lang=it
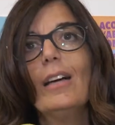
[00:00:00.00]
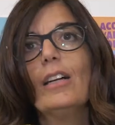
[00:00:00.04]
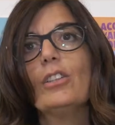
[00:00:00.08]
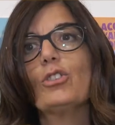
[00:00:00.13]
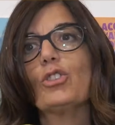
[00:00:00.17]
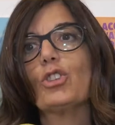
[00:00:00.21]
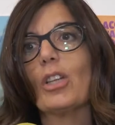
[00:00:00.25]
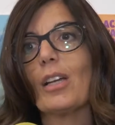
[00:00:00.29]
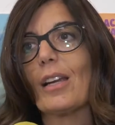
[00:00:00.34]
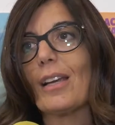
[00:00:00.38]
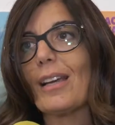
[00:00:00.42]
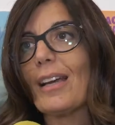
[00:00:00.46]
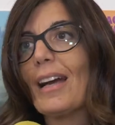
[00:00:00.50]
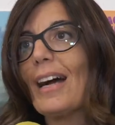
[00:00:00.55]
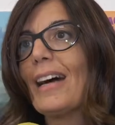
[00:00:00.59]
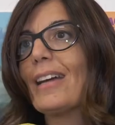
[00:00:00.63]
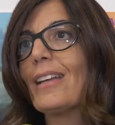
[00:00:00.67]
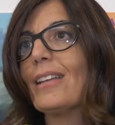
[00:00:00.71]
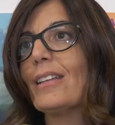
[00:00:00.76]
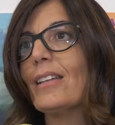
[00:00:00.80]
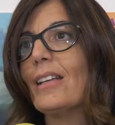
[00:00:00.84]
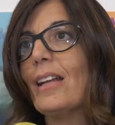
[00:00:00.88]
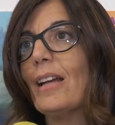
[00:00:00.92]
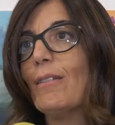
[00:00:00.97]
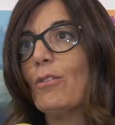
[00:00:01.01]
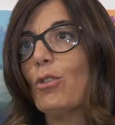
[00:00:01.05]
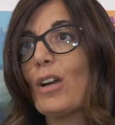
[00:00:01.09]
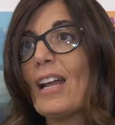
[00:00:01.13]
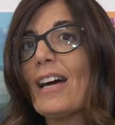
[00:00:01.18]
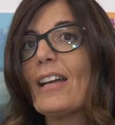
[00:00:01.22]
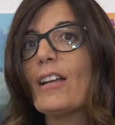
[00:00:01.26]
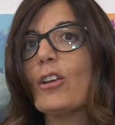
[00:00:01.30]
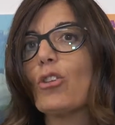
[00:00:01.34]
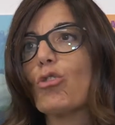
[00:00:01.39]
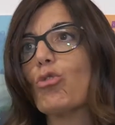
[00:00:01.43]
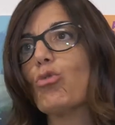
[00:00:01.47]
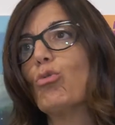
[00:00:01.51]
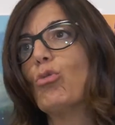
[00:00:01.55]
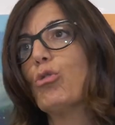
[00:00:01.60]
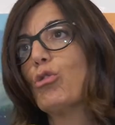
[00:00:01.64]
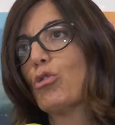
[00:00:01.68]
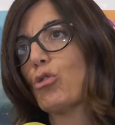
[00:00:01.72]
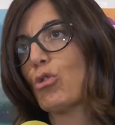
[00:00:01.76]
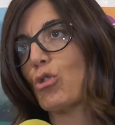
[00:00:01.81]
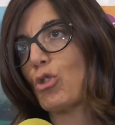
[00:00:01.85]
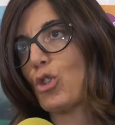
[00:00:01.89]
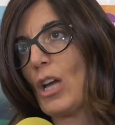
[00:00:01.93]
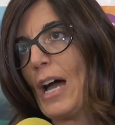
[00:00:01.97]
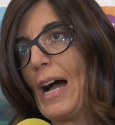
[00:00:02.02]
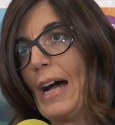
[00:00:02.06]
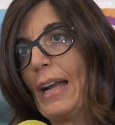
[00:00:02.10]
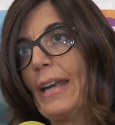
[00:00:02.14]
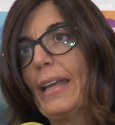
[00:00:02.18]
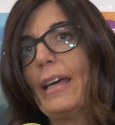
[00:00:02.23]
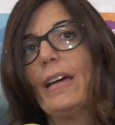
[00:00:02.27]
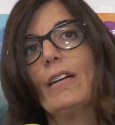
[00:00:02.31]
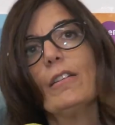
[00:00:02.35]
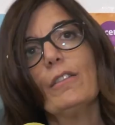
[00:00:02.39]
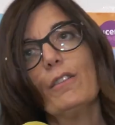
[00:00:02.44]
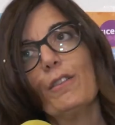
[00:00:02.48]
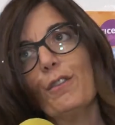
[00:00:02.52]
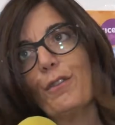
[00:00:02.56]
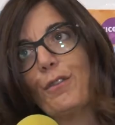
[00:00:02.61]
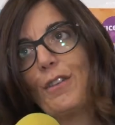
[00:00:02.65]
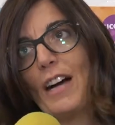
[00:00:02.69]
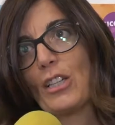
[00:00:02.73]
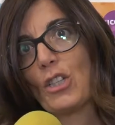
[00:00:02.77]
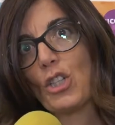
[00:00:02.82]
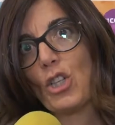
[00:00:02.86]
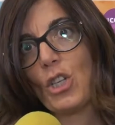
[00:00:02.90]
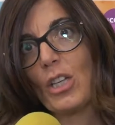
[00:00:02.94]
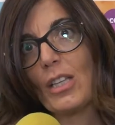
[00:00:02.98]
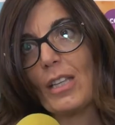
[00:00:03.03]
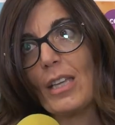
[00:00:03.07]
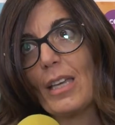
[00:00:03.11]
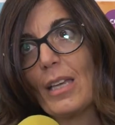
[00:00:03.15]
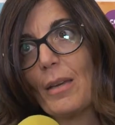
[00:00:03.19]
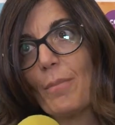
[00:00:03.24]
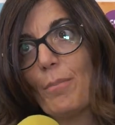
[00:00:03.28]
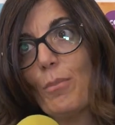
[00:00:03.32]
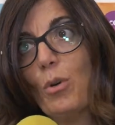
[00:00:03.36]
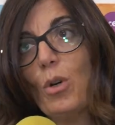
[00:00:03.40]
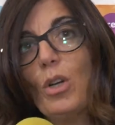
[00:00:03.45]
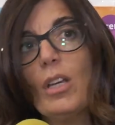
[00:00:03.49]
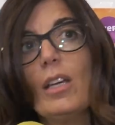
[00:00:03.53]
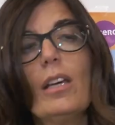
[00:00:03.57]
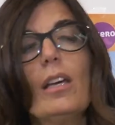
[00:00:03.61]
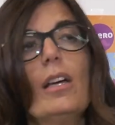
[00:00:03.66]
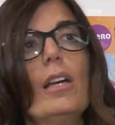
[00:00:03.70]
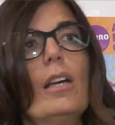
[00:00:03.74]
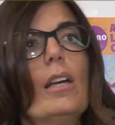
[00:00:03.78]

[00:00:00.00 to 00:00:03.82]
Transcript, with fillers: cercare di lavorare sul sociale, fasce deboli,